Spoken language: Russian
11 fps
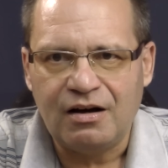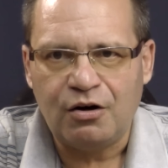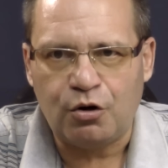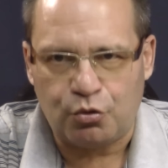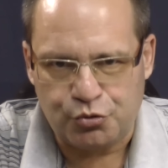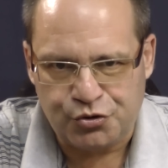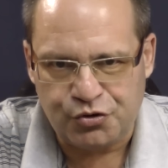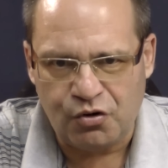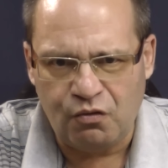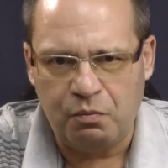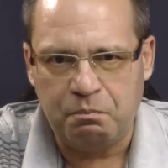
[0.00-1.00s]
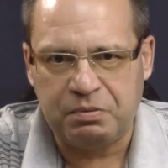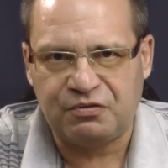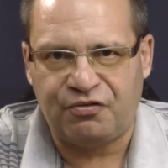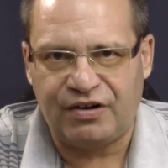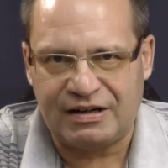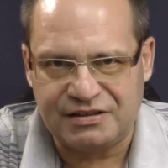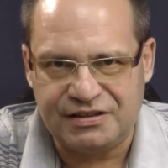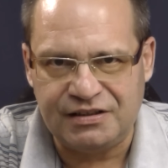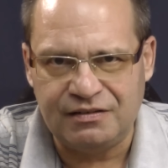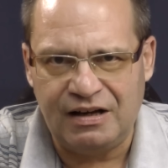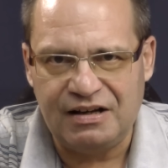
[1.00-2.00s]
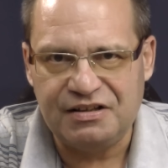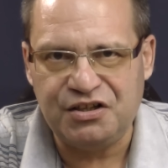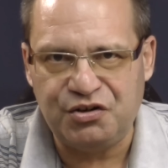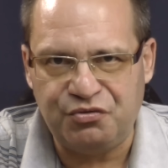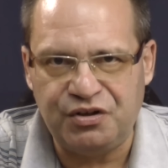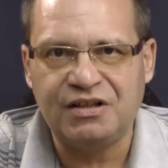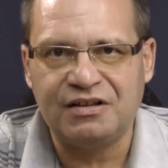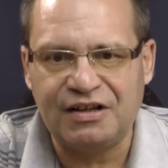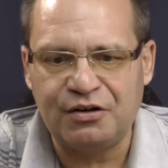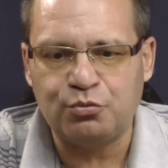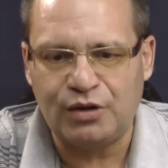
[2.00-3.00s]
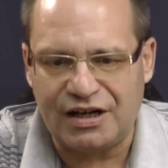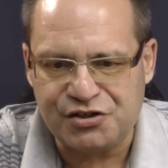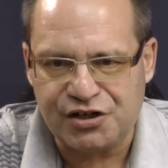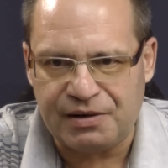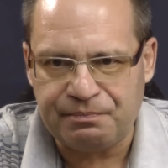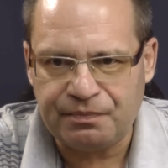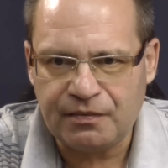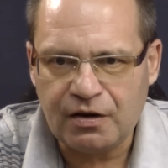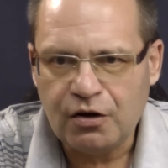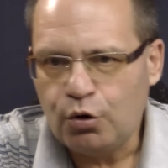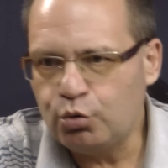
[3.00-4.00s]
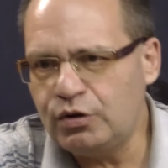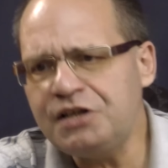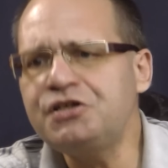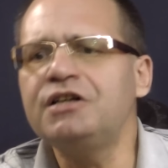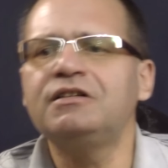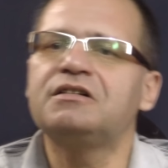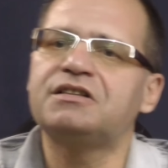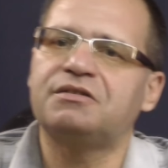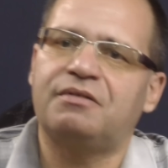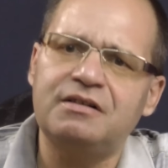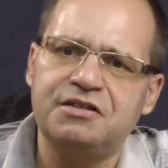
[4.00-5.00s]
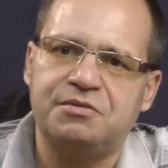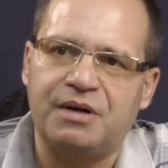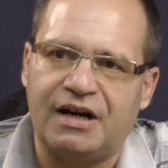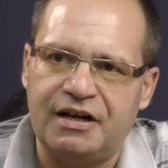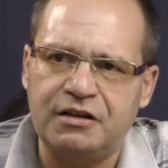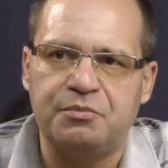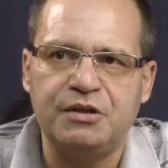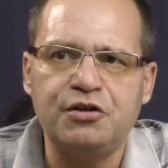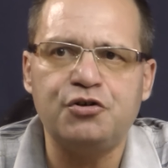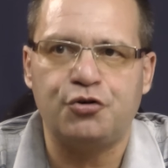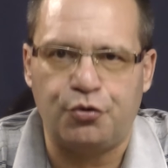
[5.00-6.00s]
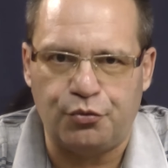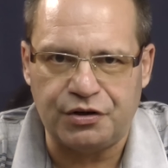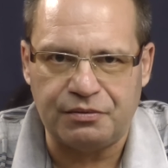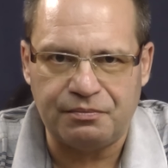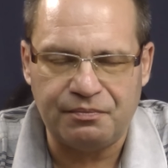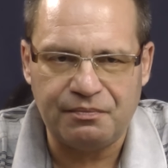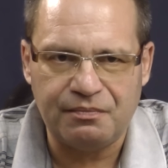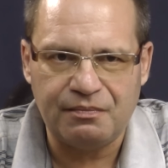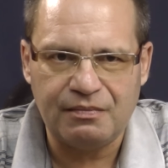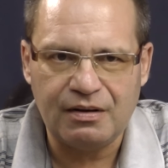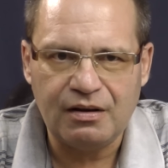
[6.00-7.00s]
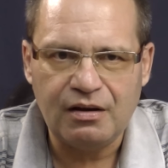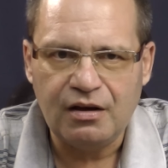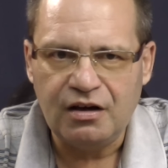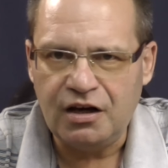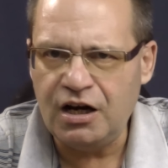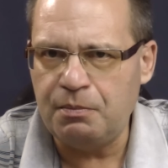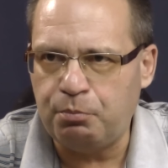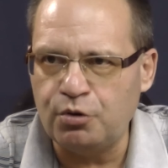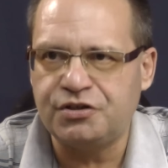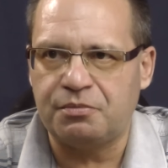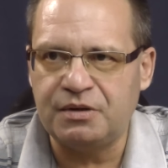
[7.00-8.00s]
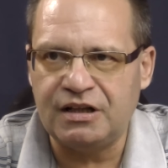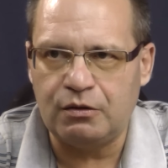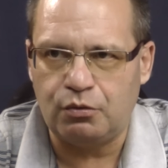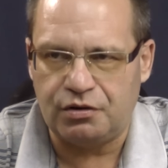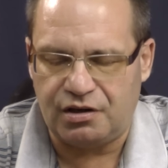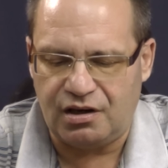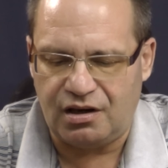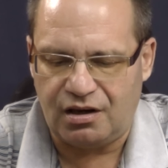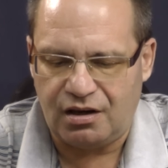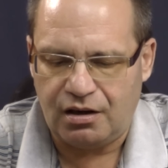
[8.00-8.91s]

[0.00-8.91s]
Хрущеву подфартила невиданная удача. Удача это называлась Михаил Дмитриевич Рюнин. Или по терминологии